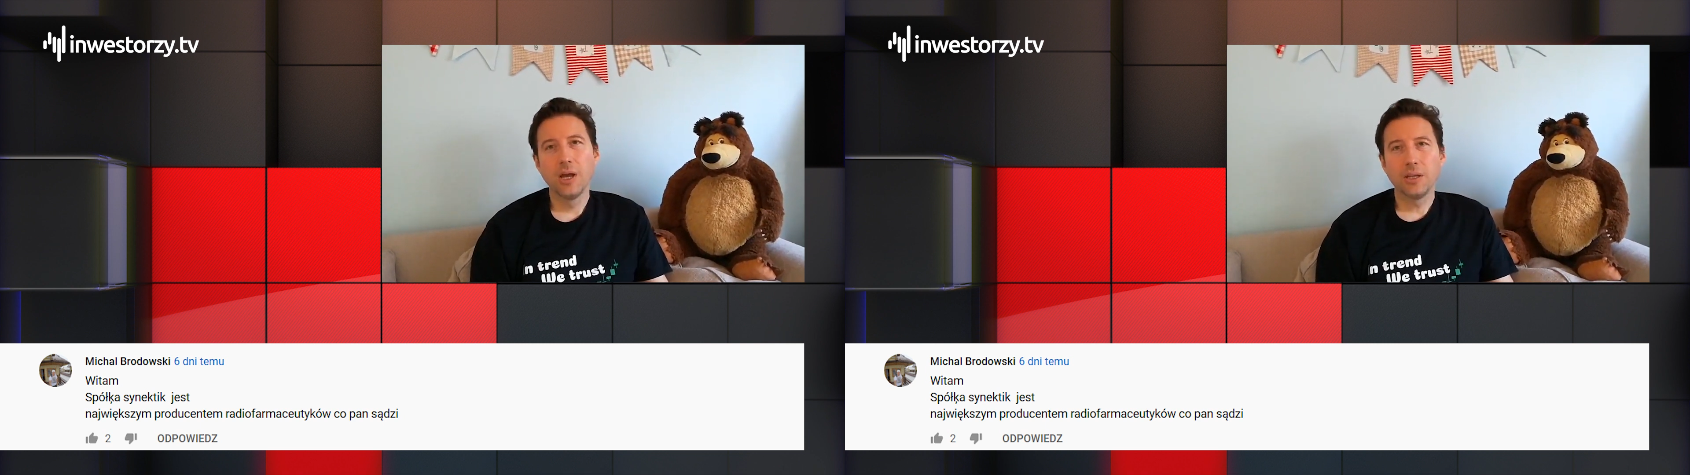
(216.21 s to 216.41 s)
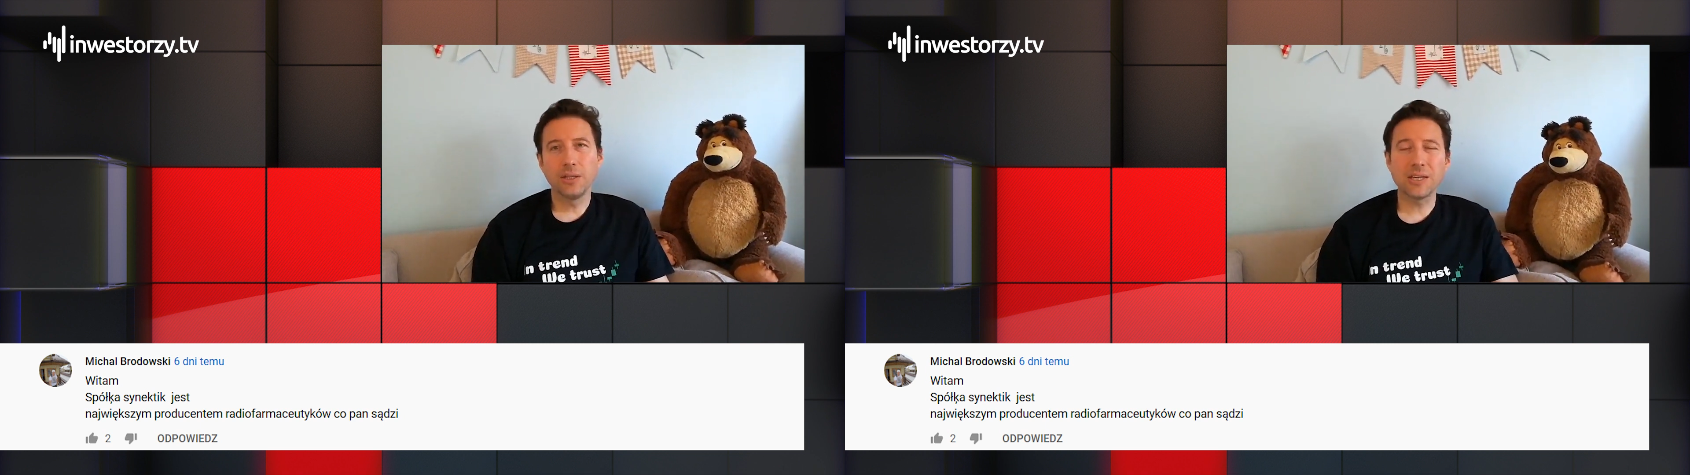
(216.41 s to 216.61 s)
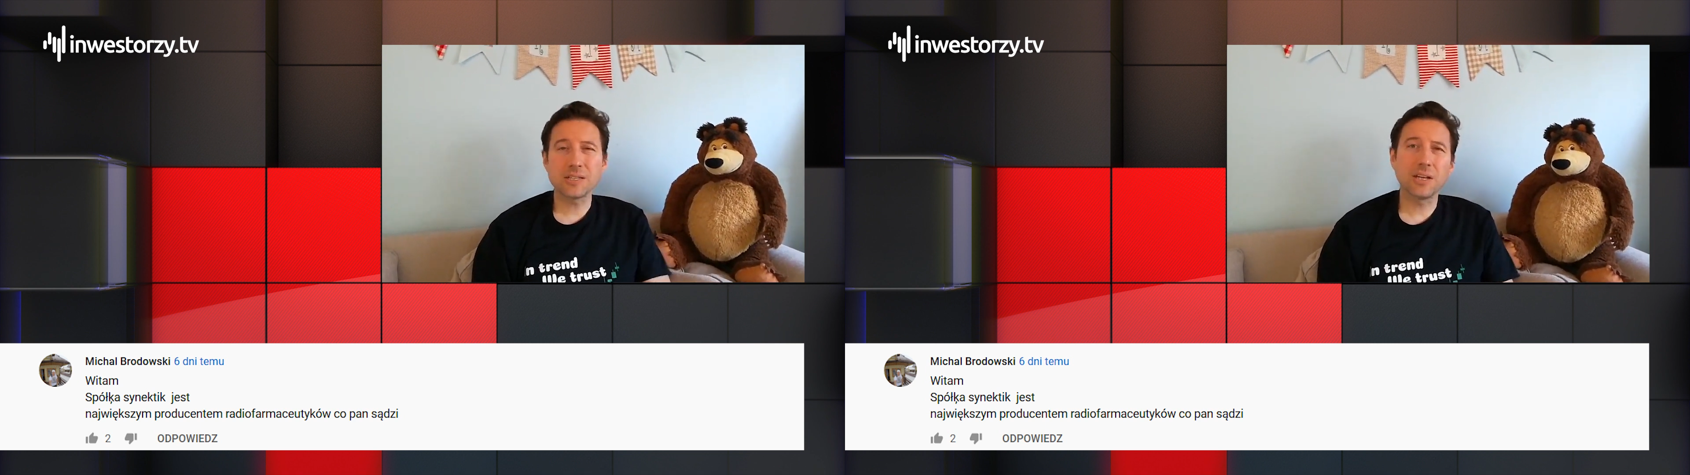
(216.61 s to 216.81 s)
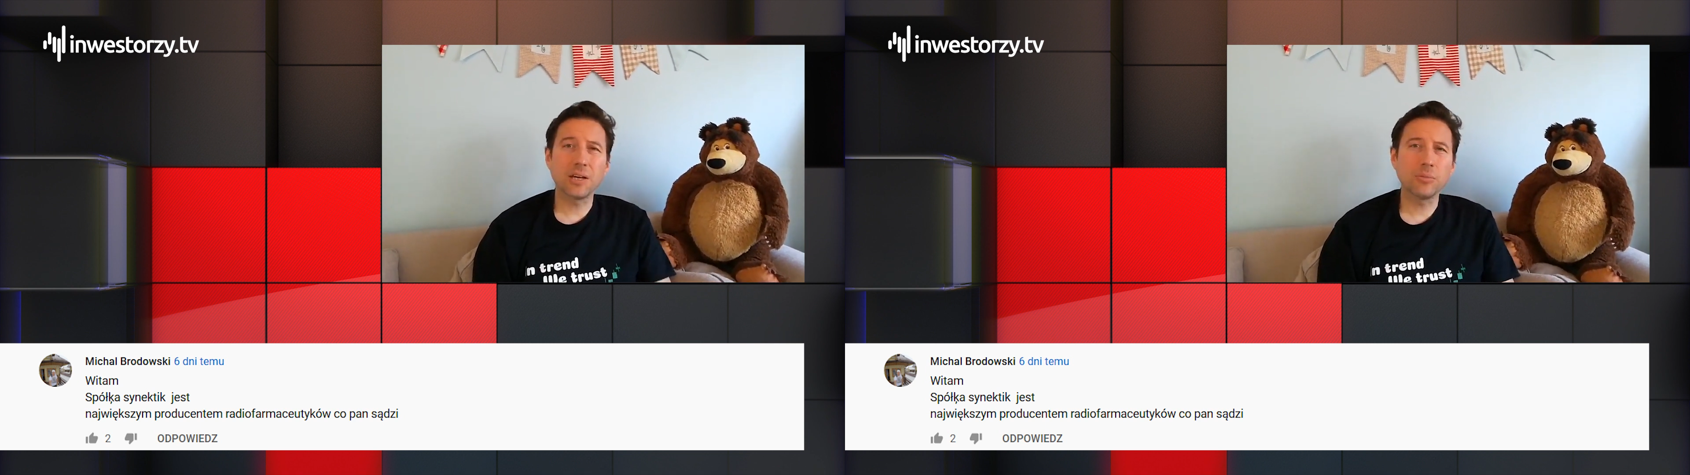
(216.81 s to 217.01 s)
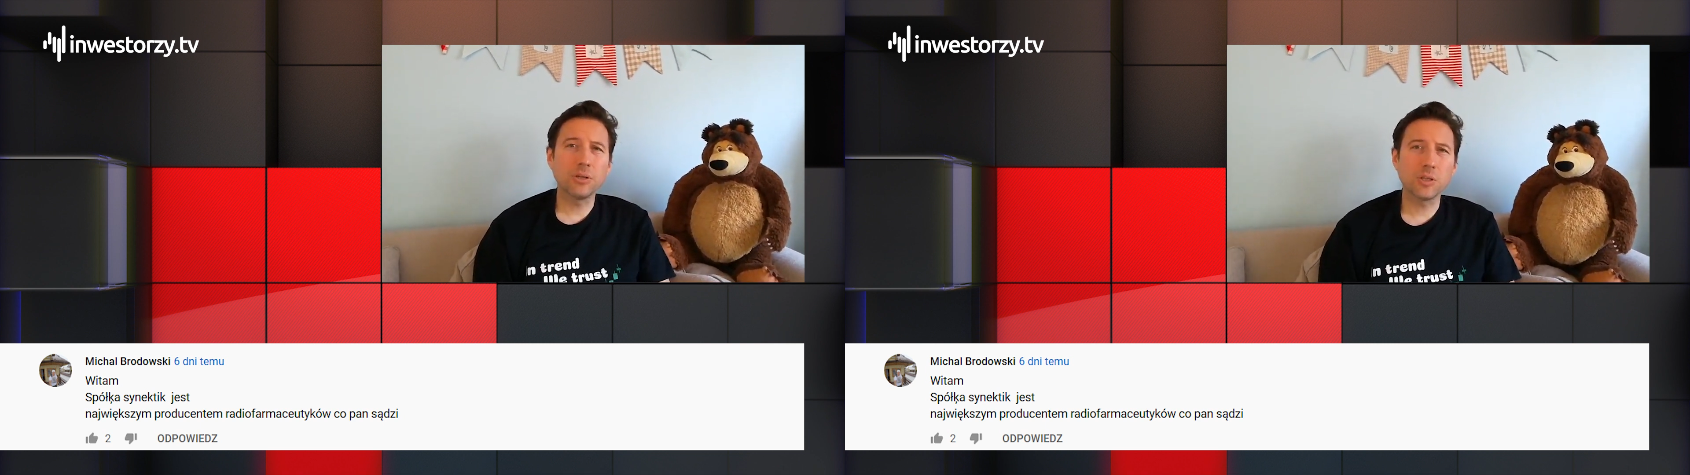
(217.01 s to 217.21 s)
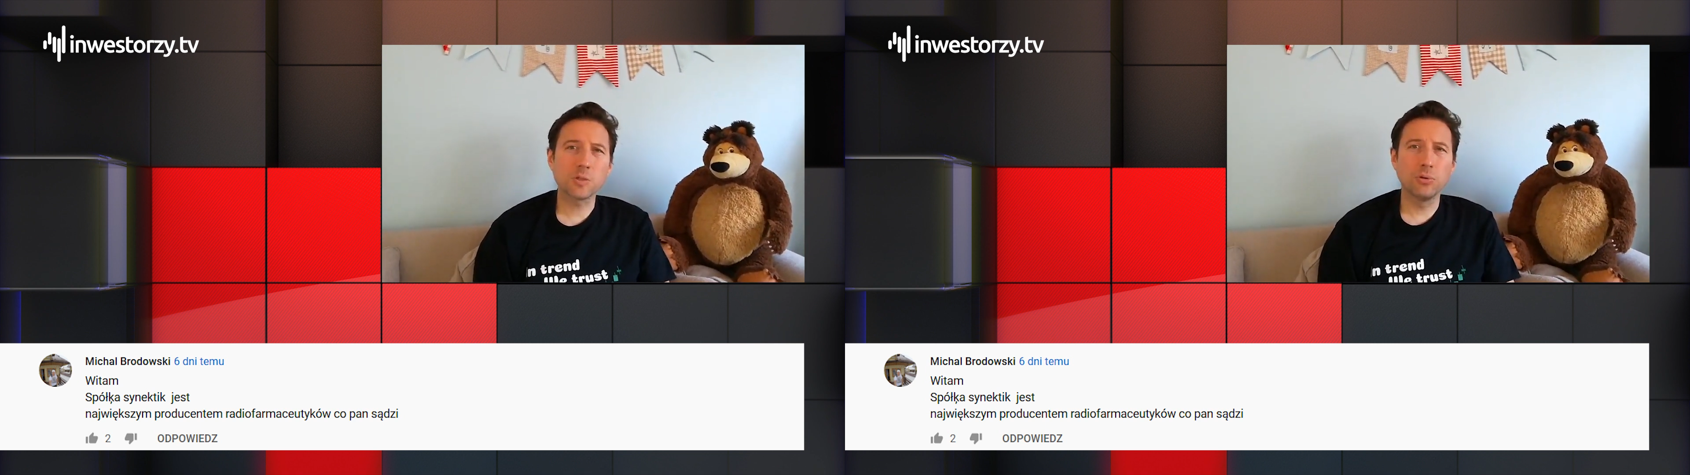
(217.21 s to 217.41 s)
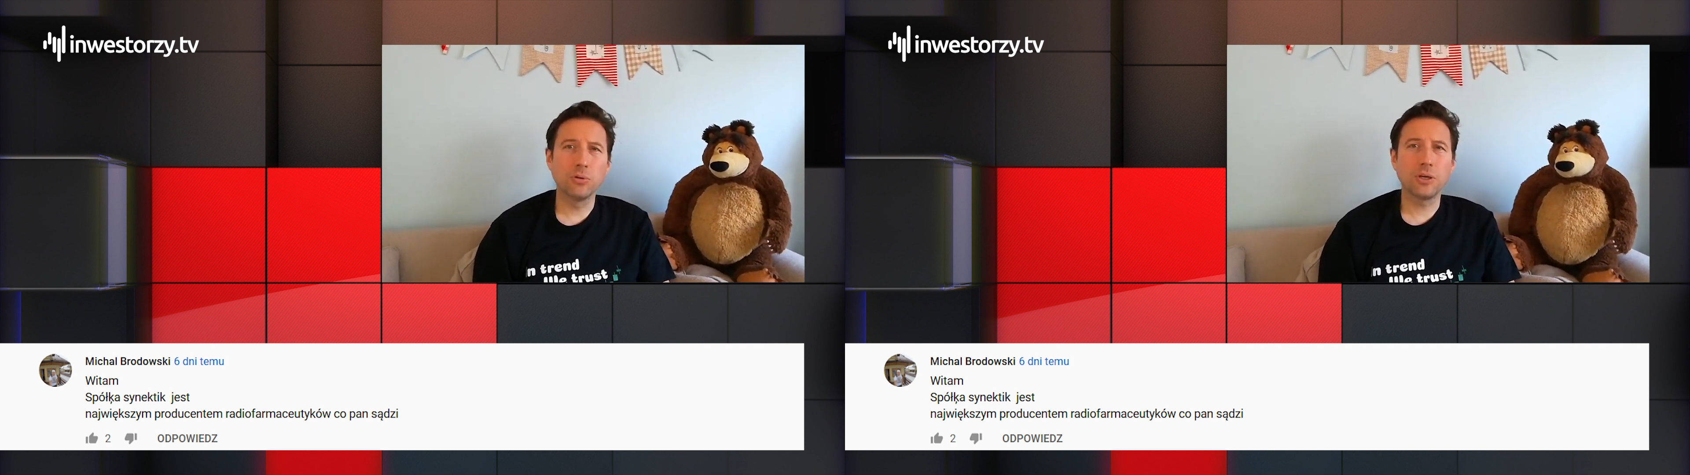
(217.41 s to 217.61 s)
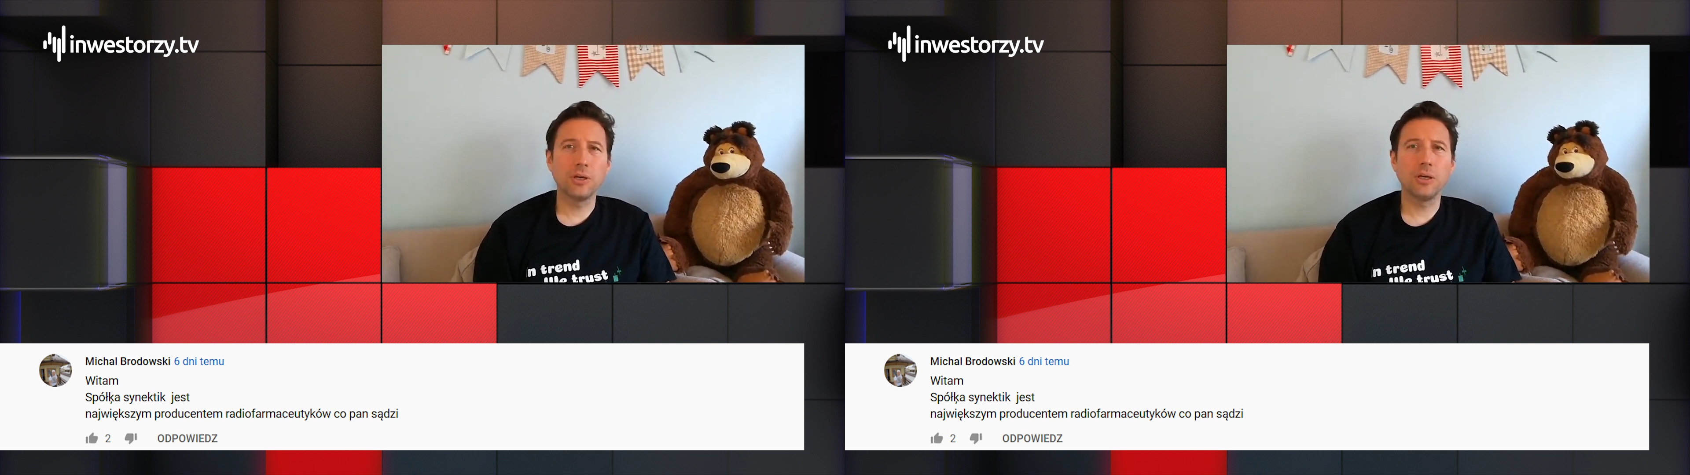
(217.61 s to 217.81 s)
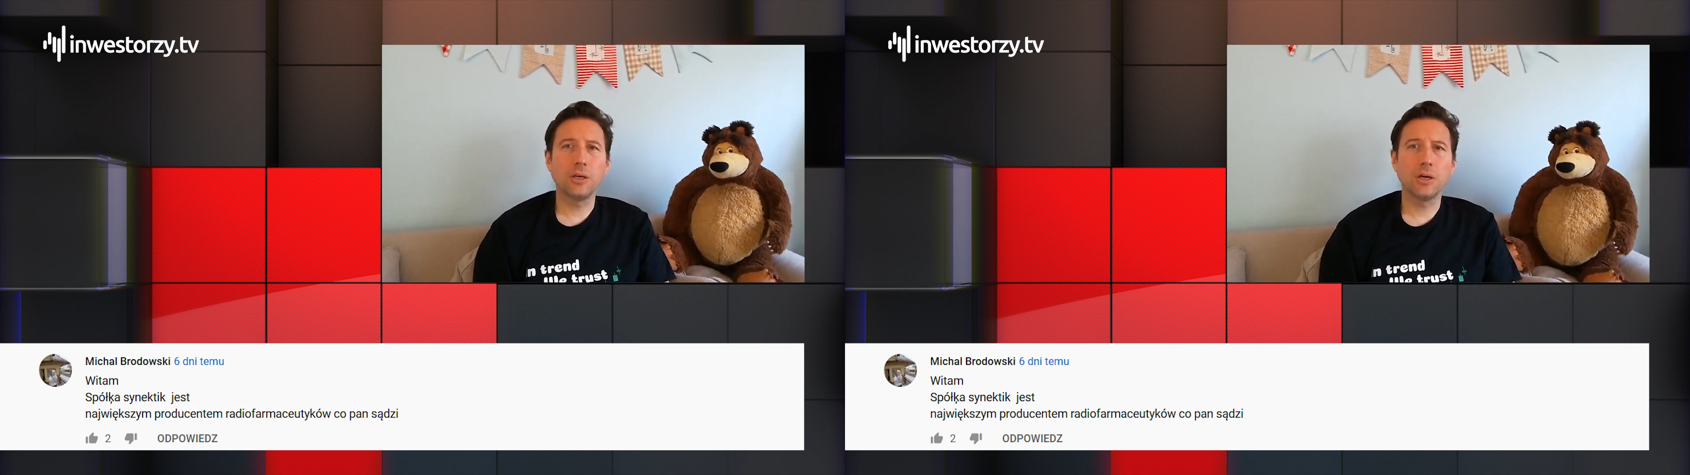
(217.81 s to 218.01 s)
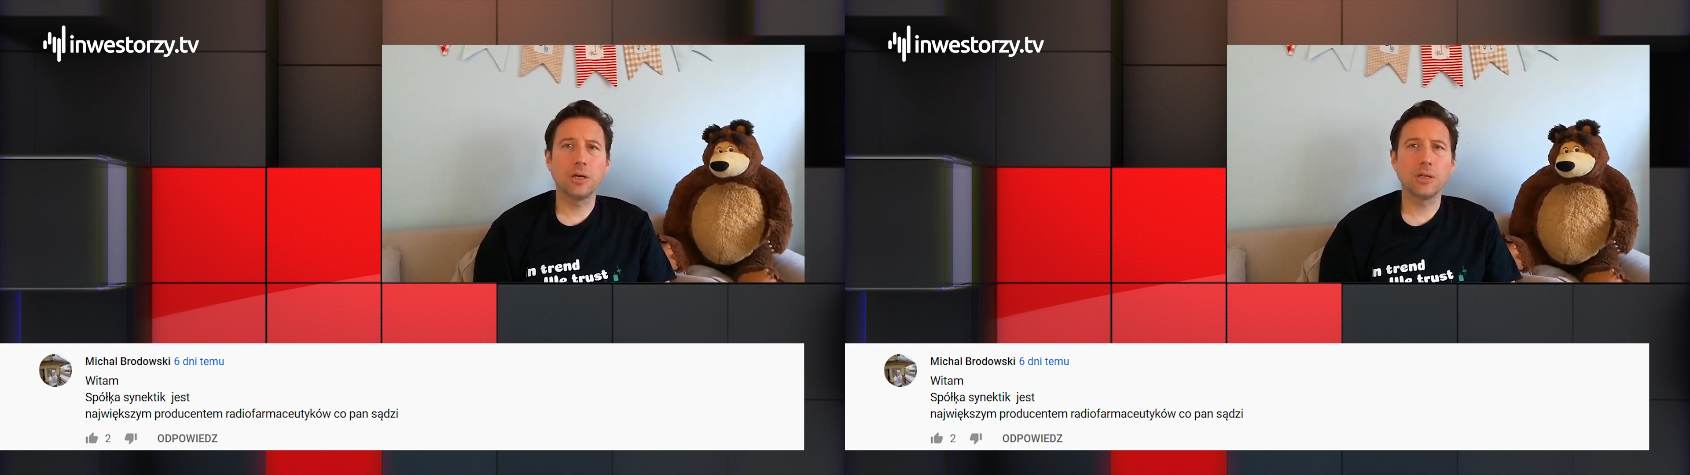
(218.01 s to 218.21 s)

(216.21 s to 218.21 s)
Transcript: Nie znam e, spółki, yy,